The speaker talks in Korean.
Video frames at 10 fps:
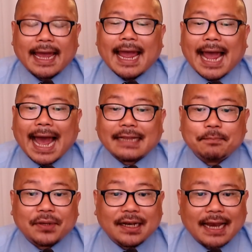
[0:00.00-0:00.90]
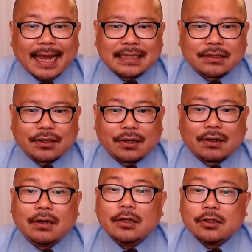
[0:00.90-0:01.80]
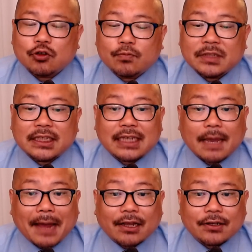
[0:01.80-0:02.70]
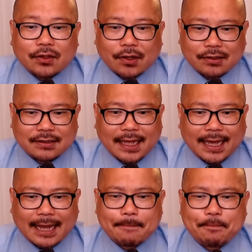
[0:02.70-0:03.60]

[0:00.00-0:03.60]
한 빌라에서 숨진 채 발견이 되었는데